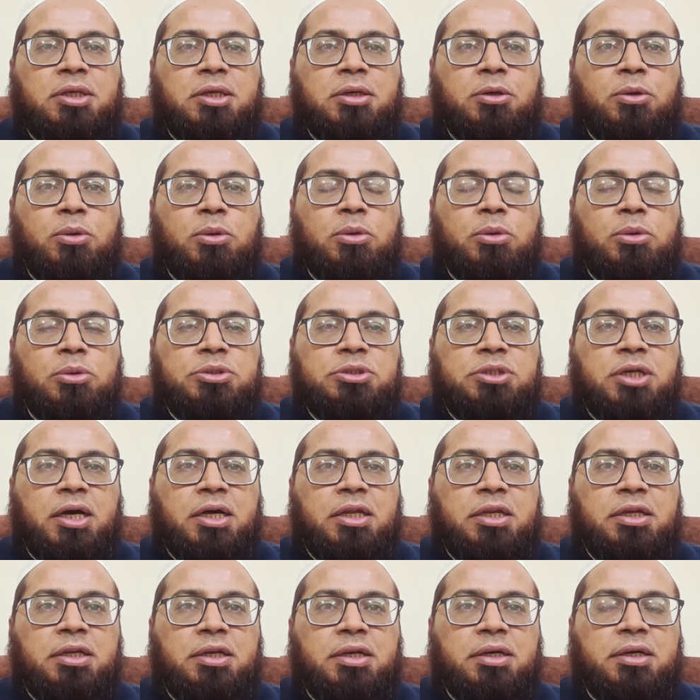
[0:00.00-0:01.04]
को, को
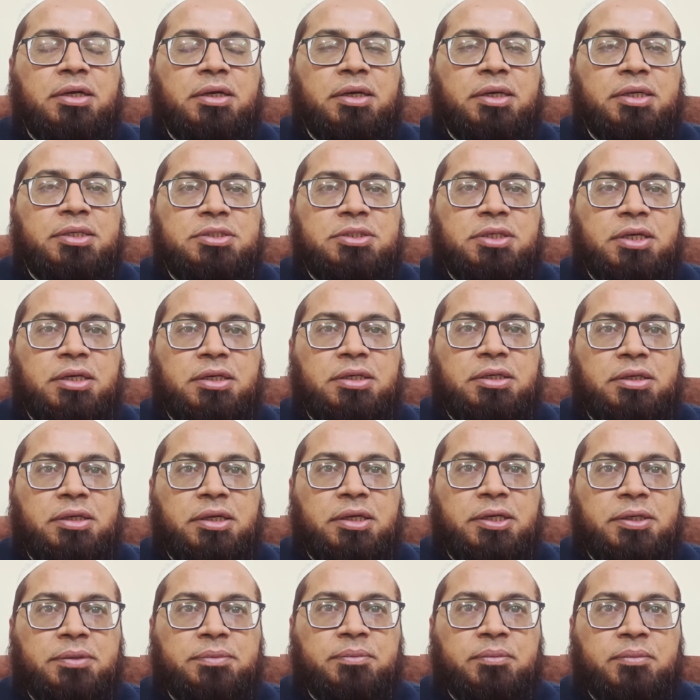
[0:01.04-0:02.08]
जारी रखना
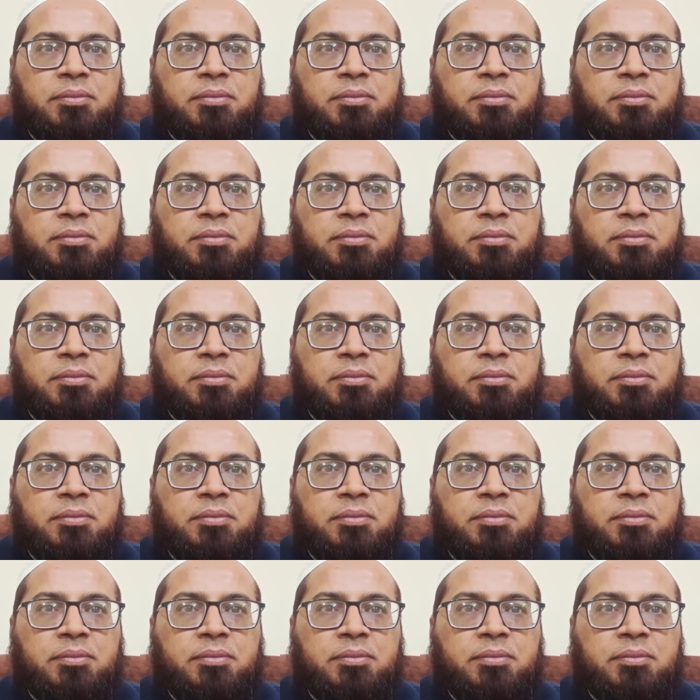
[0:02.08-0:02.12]
चाहिए